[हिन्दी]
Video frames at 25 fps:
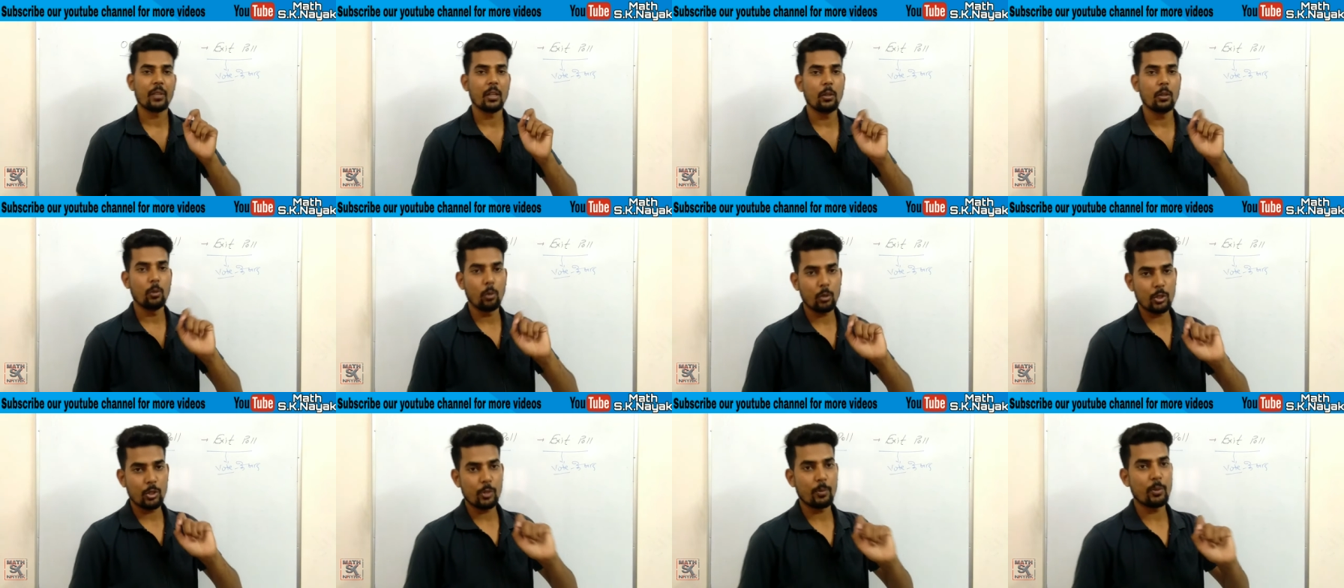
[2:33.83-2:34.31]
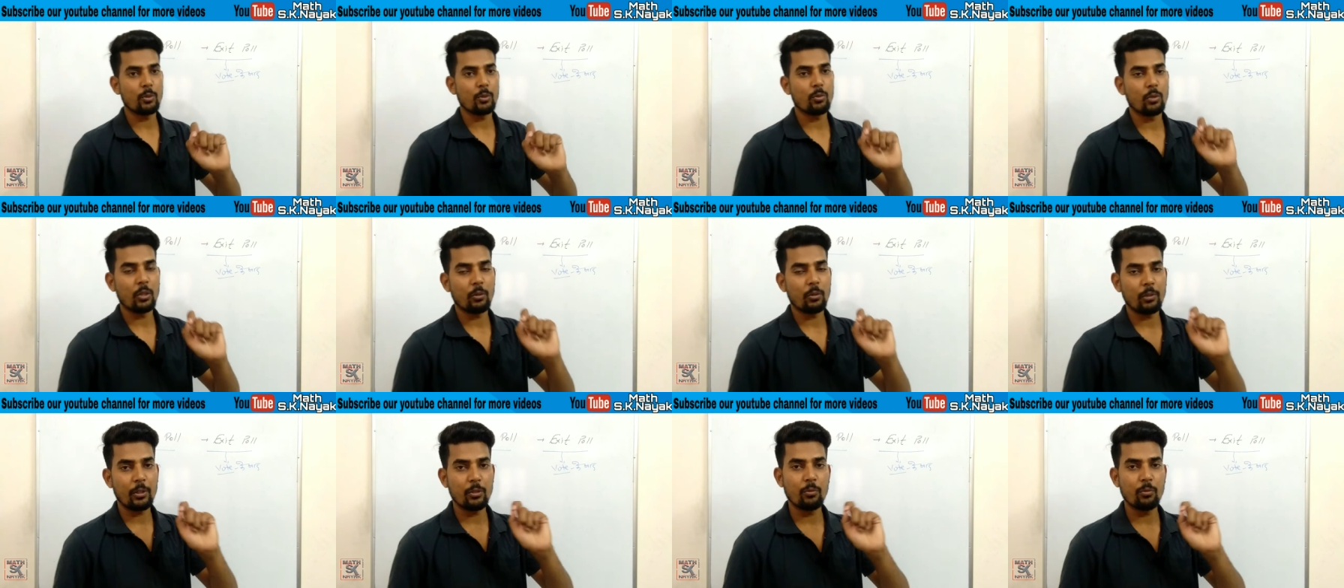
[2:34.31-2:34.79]
लोकसभा
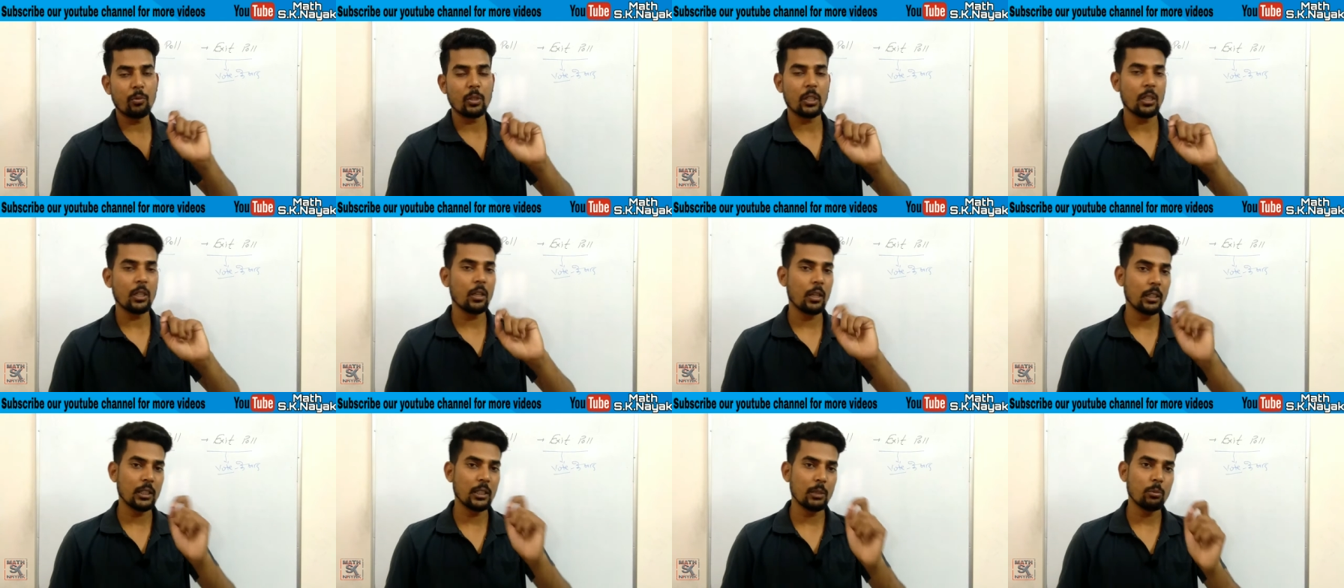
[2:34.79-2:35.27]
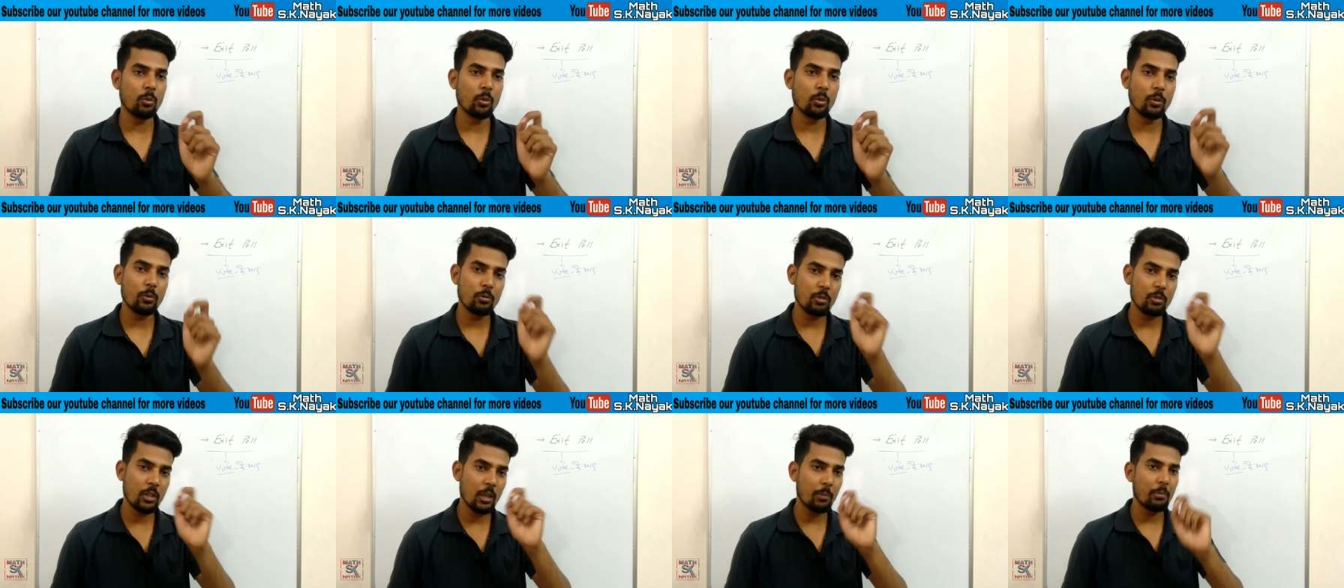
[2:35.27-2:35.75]
चुनाव की जो वोटिंग खत्म होगी
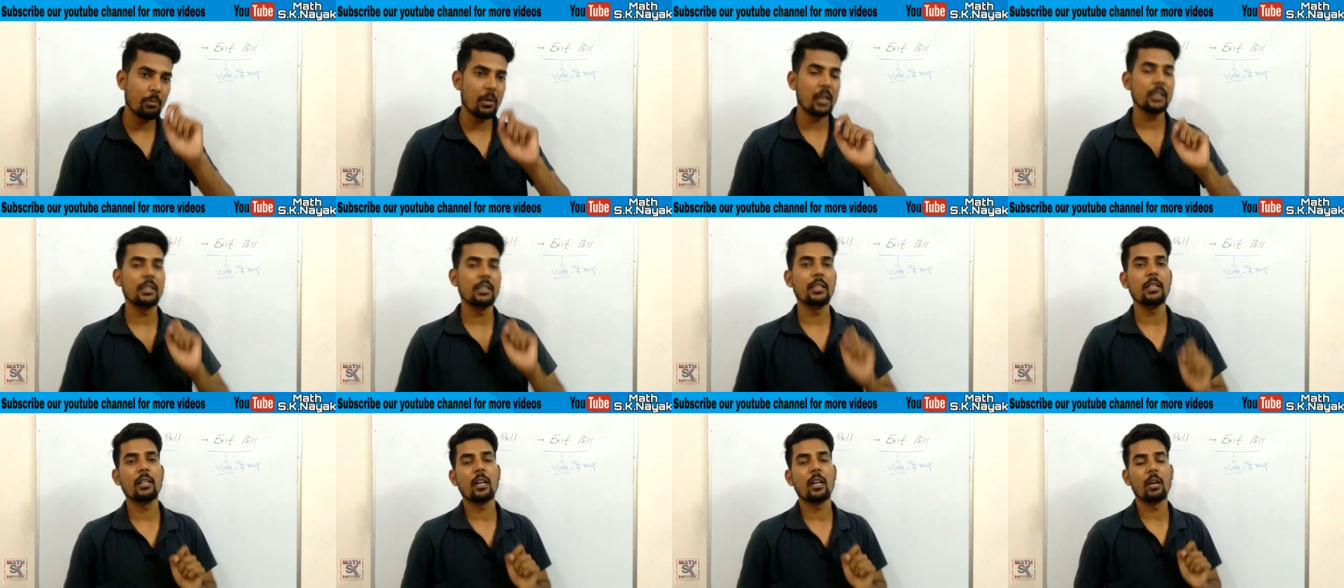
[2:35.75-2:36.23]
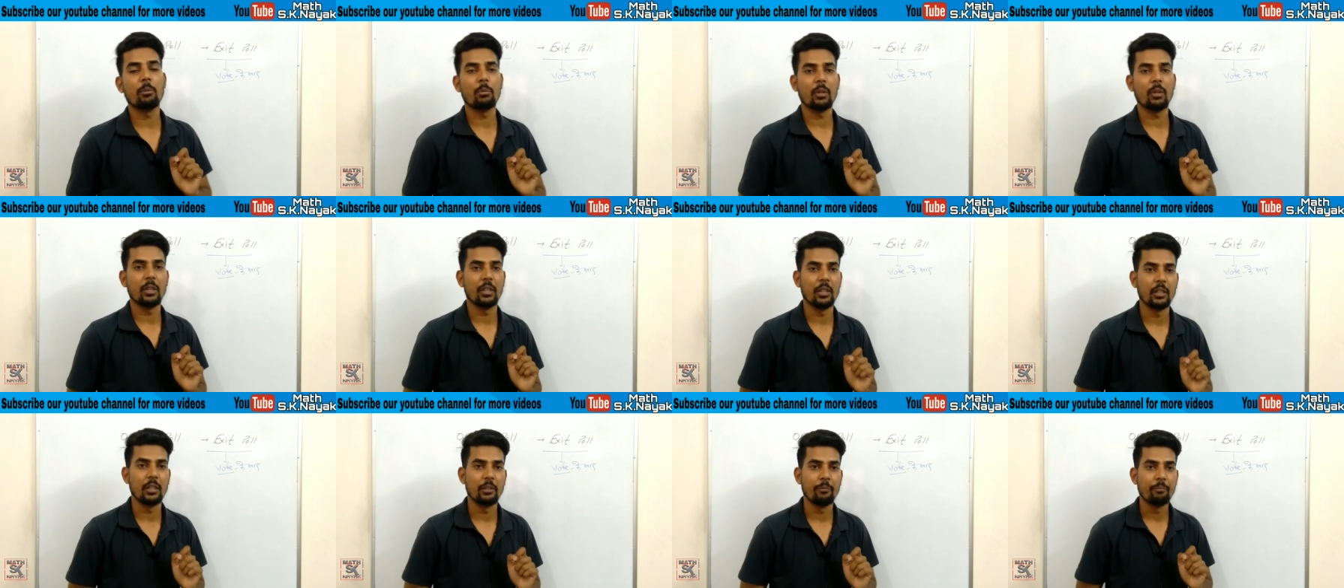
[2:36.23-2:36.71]
उसके बाद ही काम
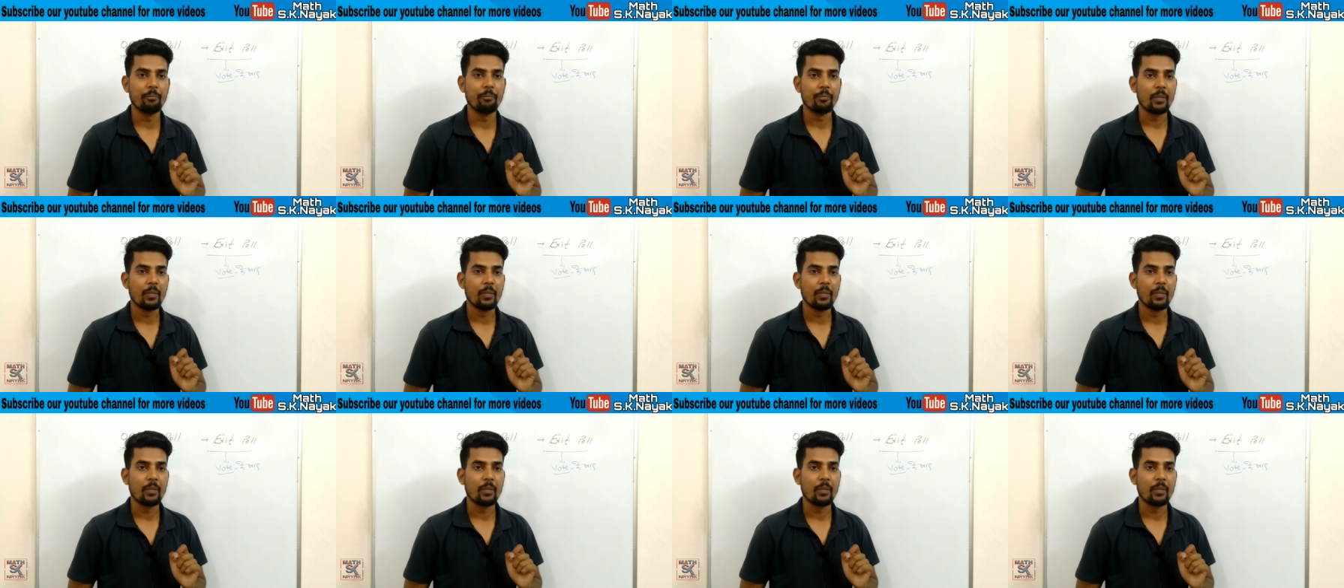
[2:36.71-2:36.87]
करेगा